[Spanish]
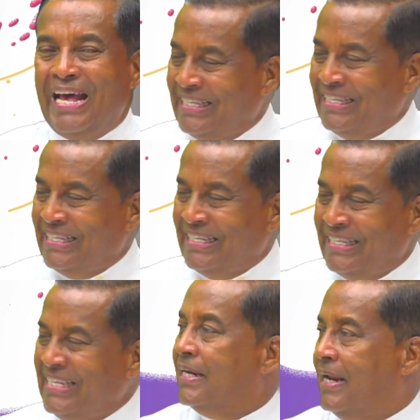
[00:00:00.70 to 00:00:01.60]
que
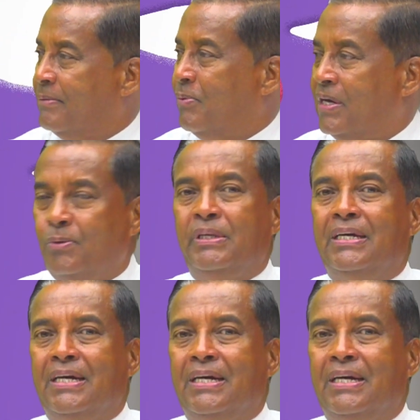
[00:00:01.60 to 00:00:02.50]
naciera en la República
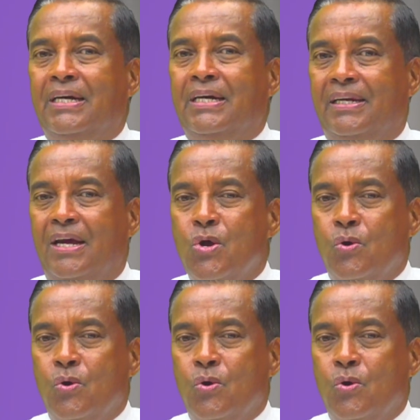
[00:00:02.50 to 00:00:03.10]
Dominicana,